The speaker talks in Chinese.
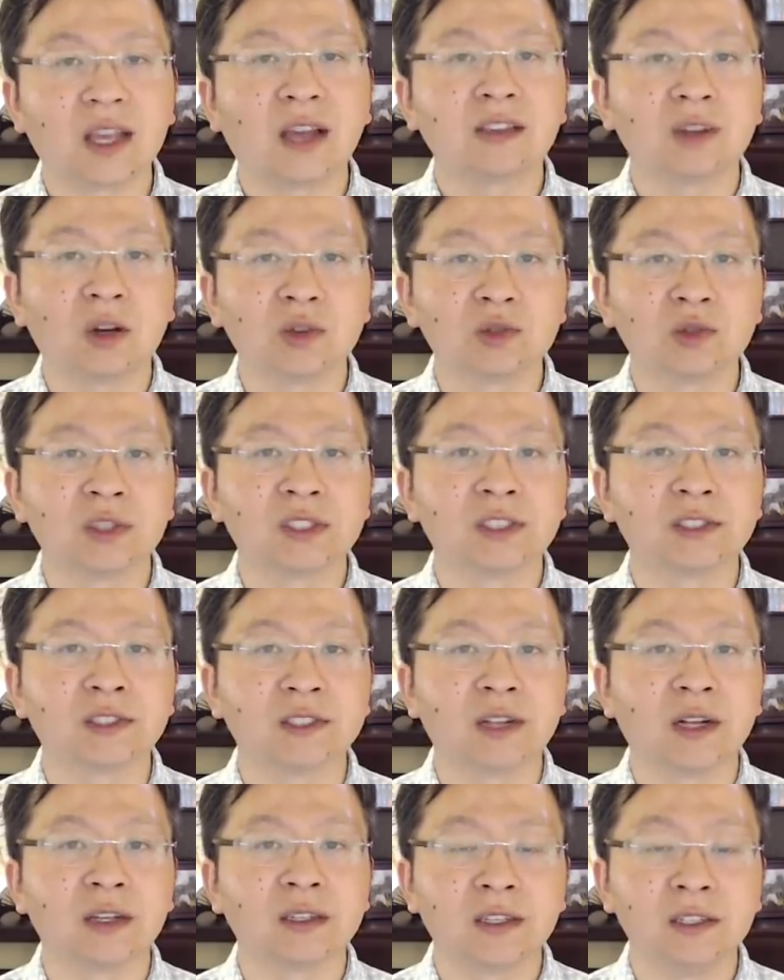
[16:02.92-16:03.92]
小说史
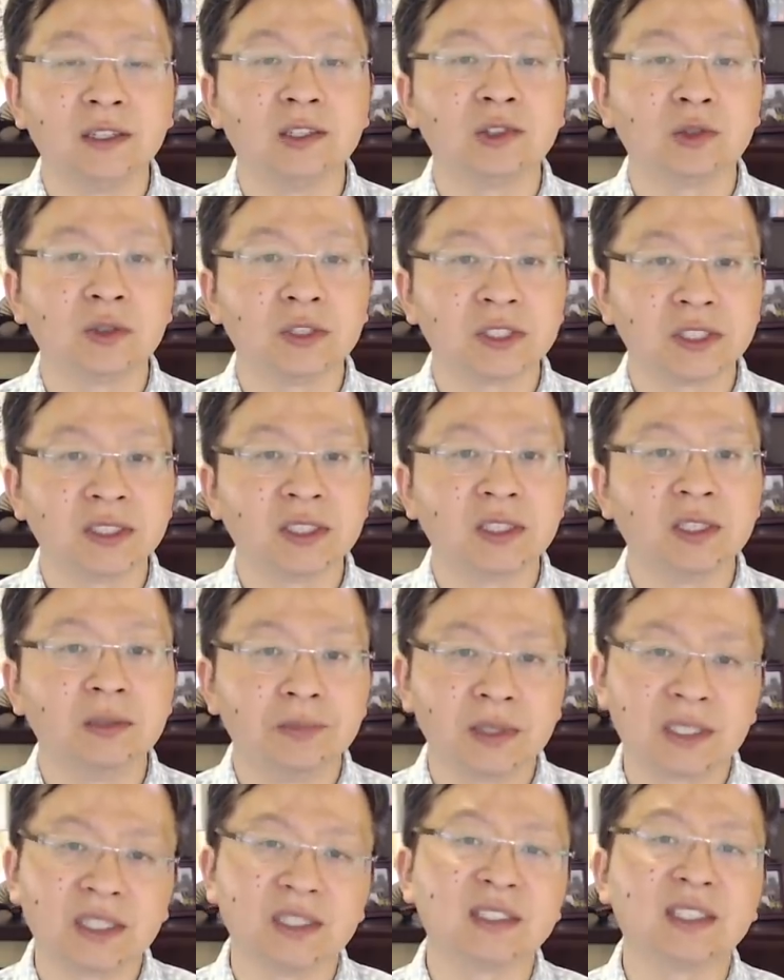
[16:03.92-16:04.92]
上可以说是一个
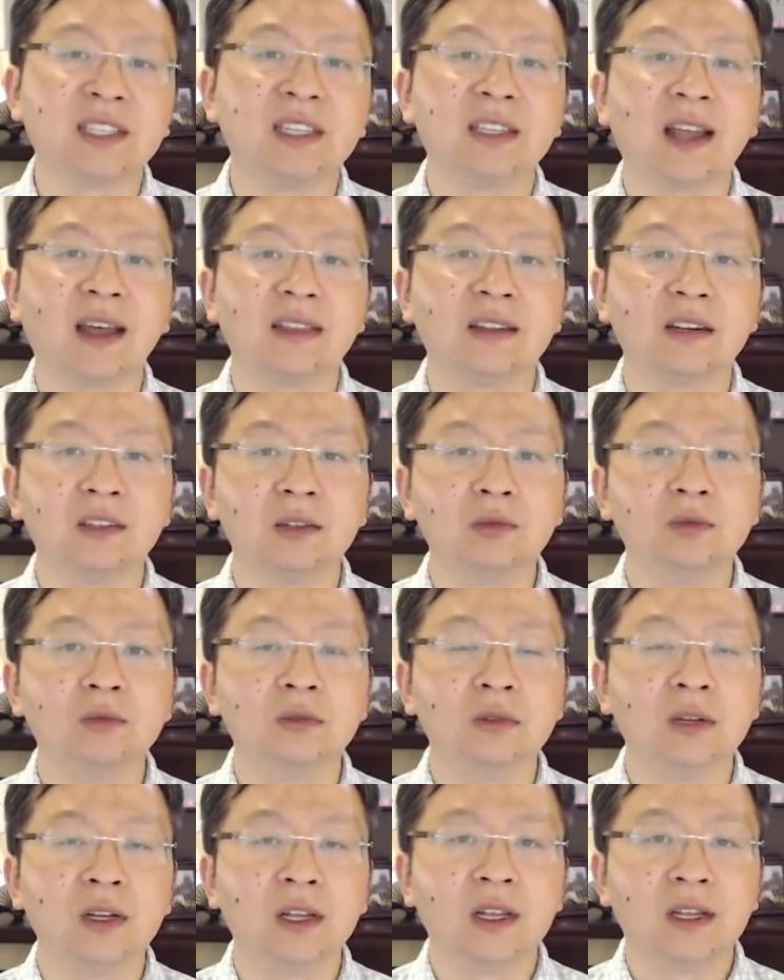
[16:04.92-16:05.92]
不可替代的人
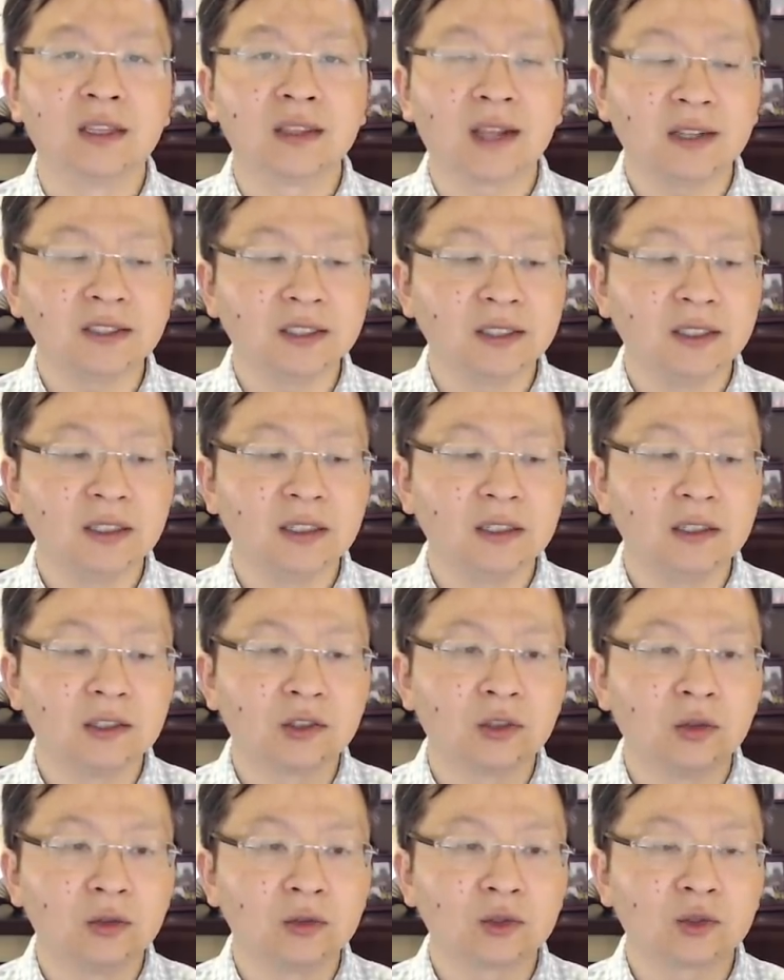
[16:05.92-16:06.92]
物，他是一个
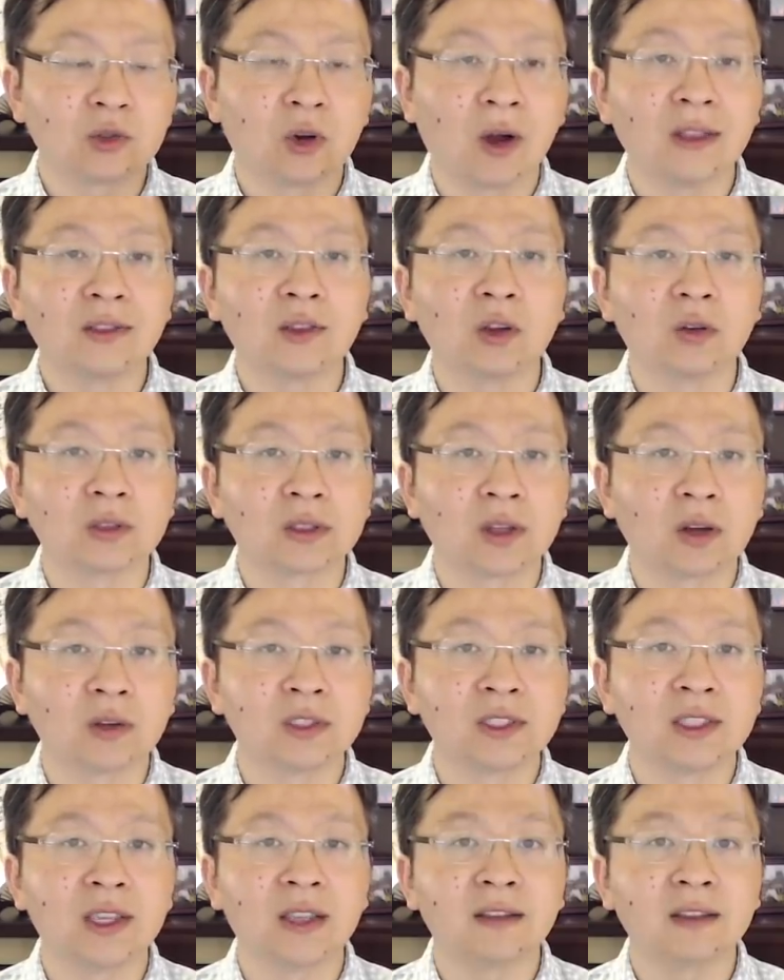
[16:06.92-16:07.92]
从传统到
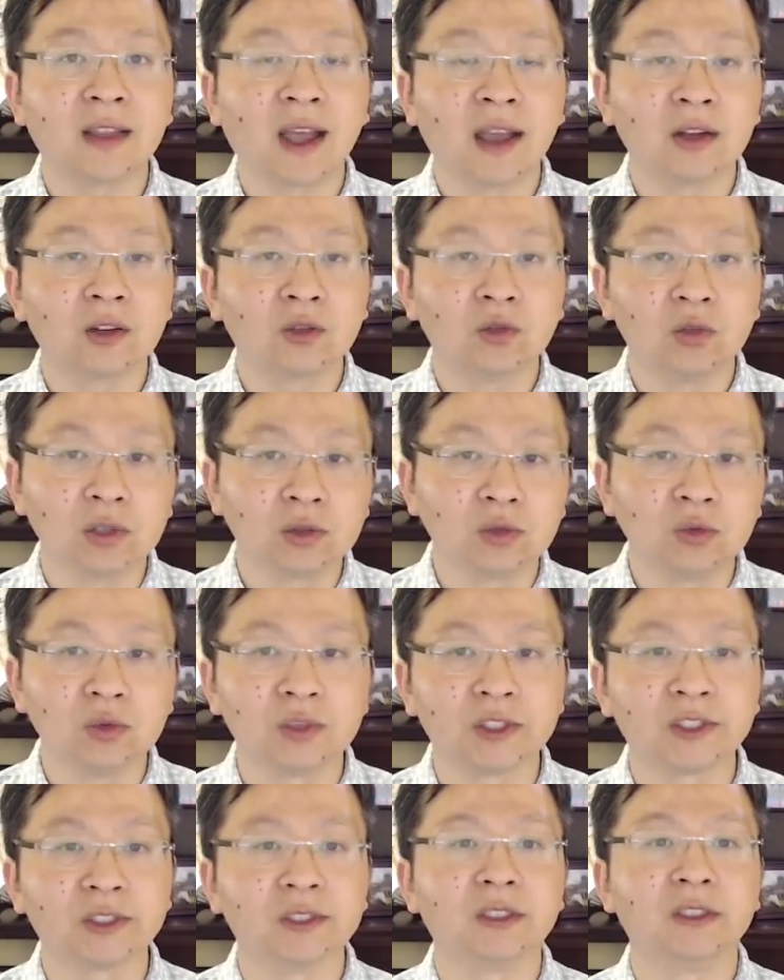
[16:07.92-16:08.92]
现代过
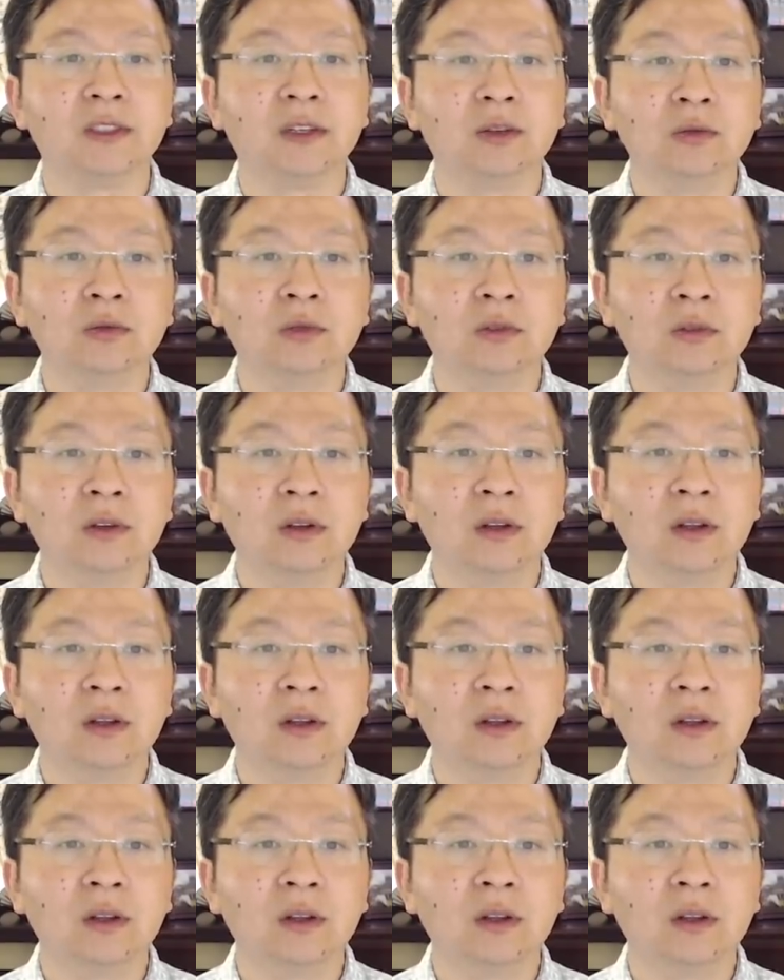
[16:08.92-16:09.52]
渡式的人物，